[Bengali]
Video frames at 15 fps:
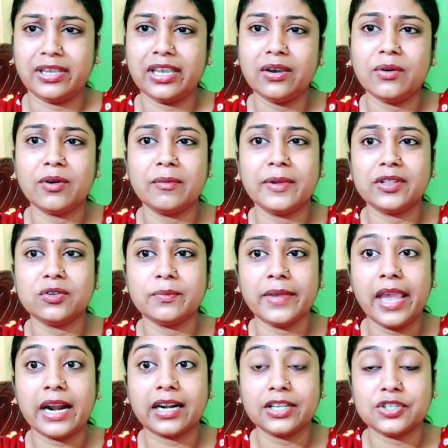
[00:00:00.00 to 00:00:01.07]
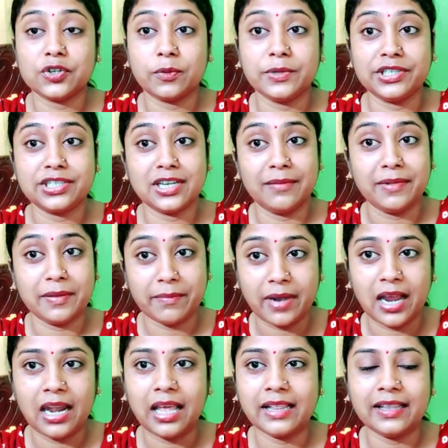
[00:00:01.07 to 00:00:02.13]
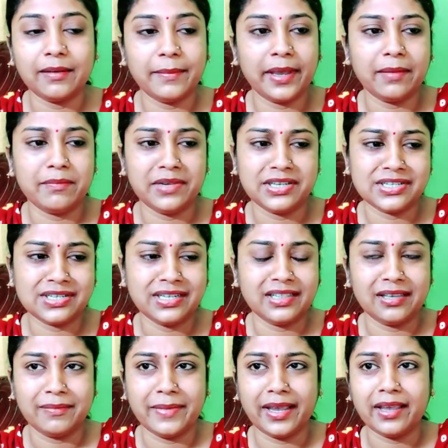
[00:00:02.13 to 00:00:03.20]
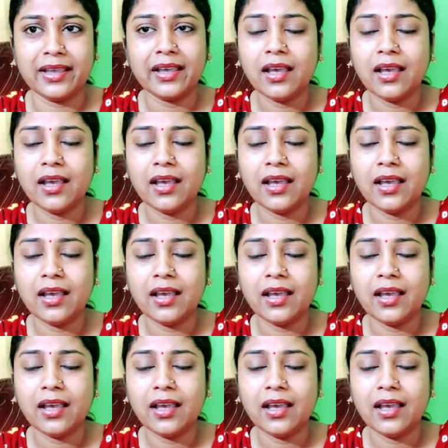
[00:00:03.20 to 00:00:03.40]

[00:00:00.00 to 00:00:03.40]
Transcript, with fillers: কি করবে তুমি একটা ছবির সামনে মালা দেবে মিষ্টি দেবে